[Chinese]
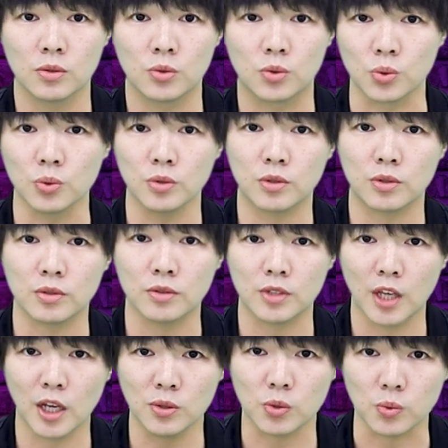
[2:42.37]
阻止
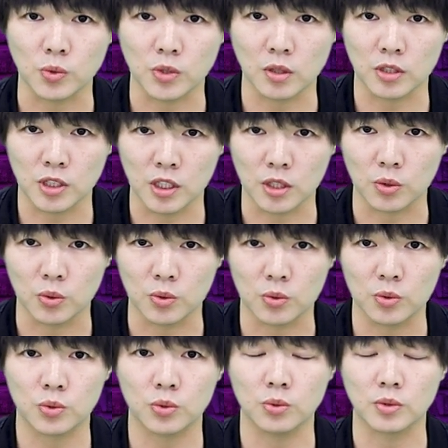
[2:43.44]
天主教的信
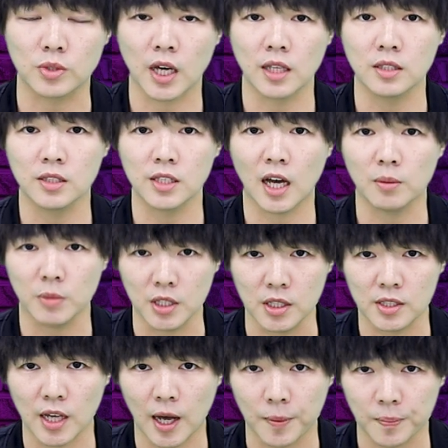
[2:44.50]
徒去参加弥
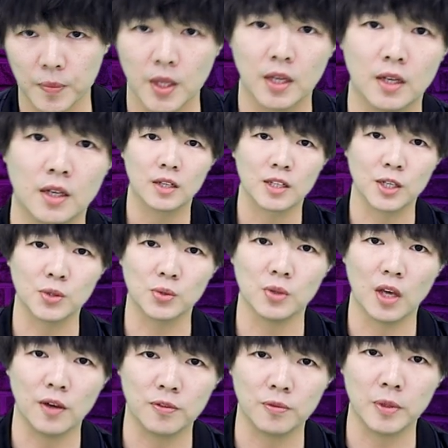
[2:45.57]
撒。根
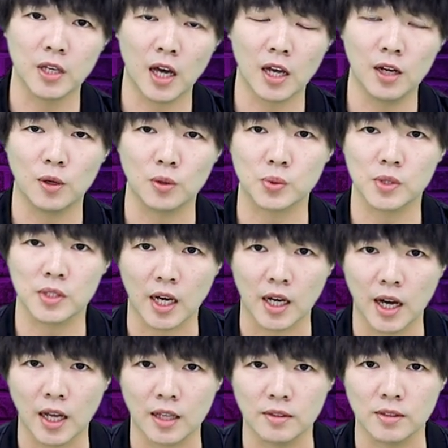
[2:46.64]
据 FBI 流出的档
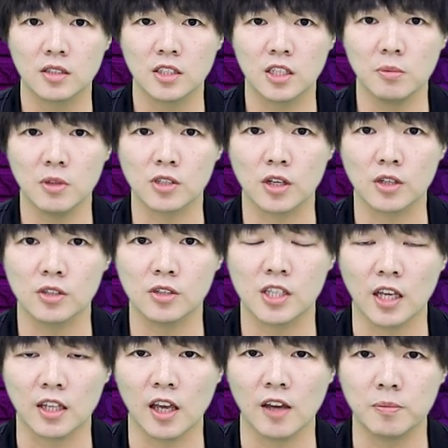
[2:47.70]
案，泄密者是
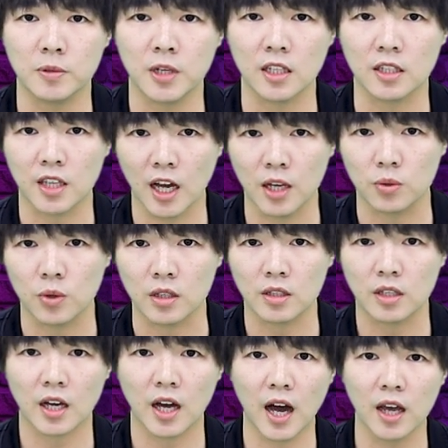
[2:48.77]
前 FBI 的探员
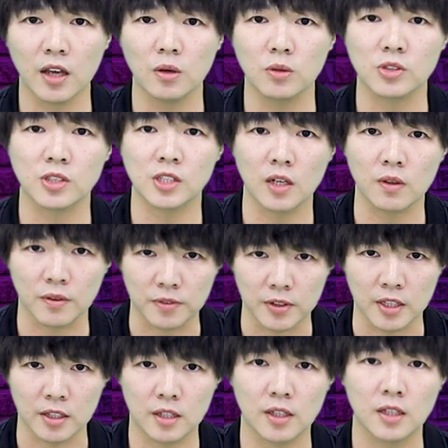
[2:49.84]
Kyle Seraphin，